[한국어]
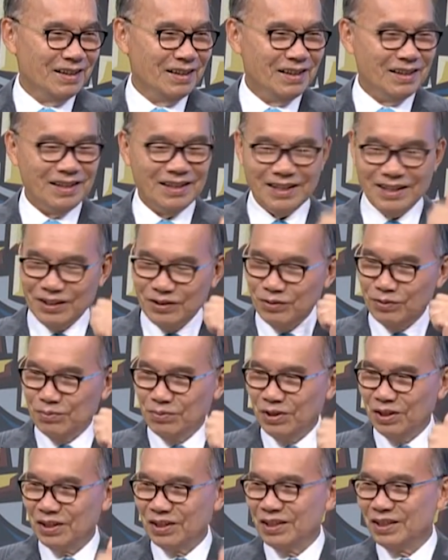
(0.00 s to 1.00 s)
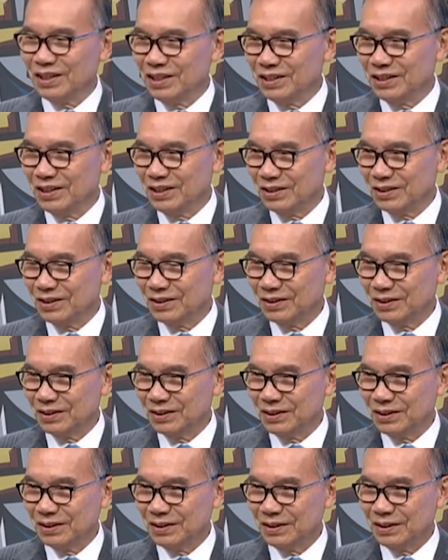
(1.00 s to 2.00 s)
아주 명언이지요.
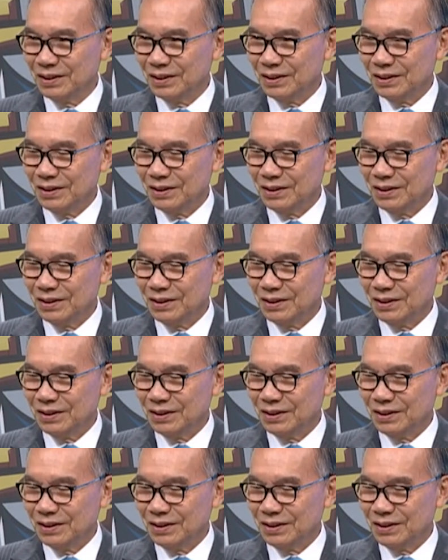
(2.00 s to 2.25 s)
네.